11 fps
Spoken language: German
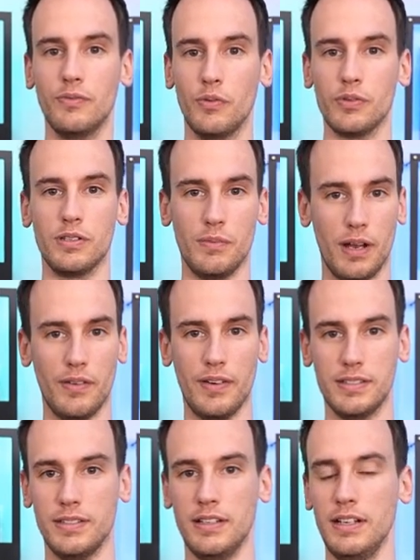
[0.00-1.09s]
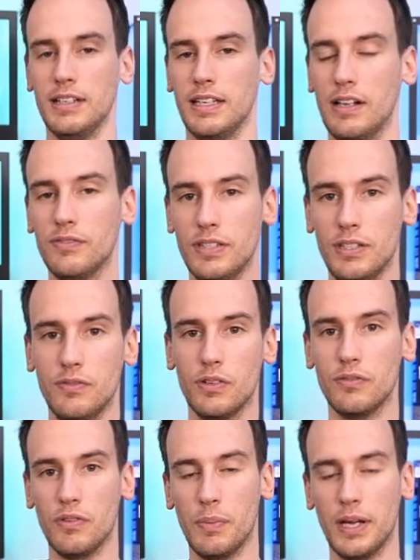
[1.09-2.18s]
wo sie normalerweise Geld verdienen würden,
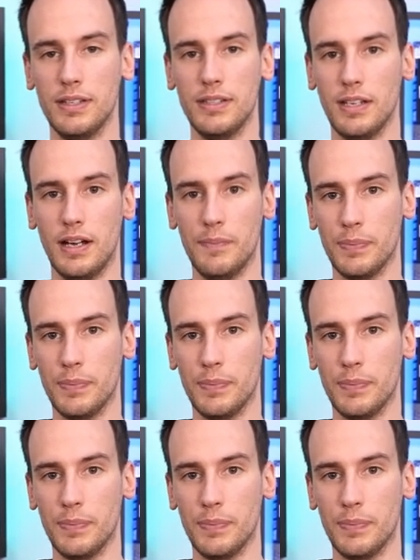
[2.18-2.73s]
verbringen die da,